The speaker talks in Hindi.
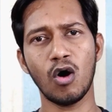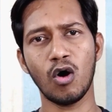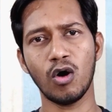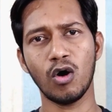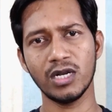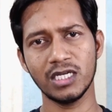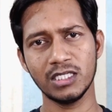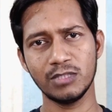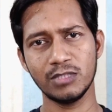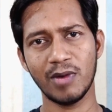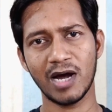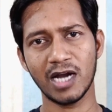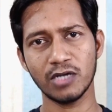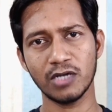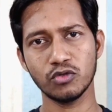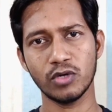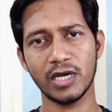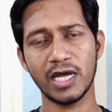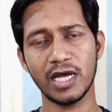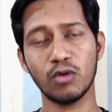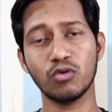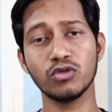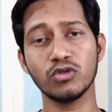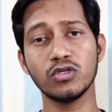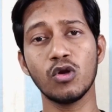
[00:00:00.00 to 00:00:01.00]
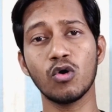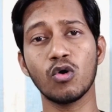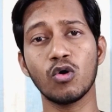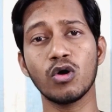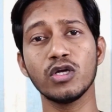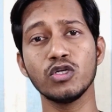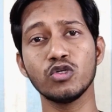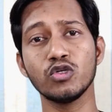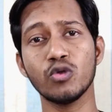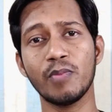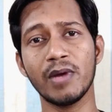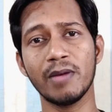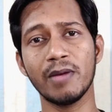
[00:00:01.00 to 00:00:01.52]
और इस बार जो है कुछ लोगों
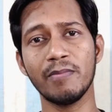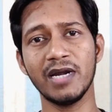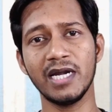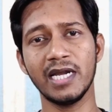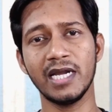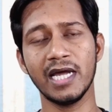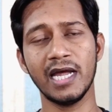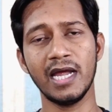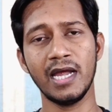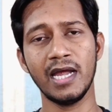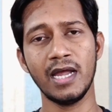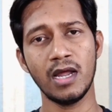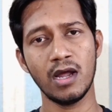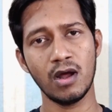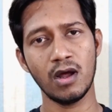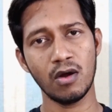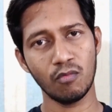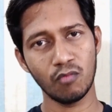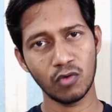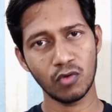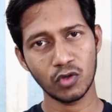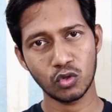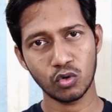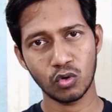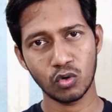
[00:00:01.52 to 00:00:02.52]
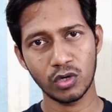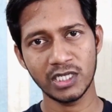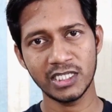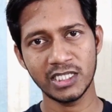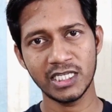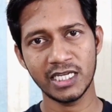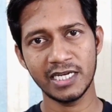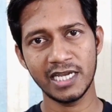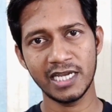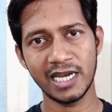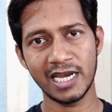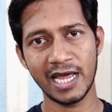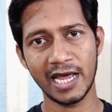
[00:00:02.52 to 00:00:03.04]
की जो पेमेंट है वो थोड़ी
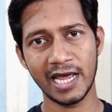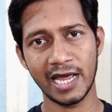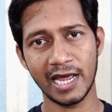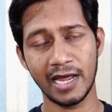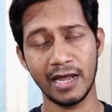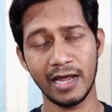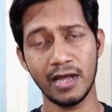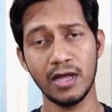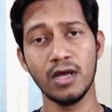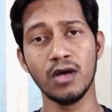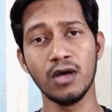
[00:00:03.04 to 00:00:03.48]
सी डिले है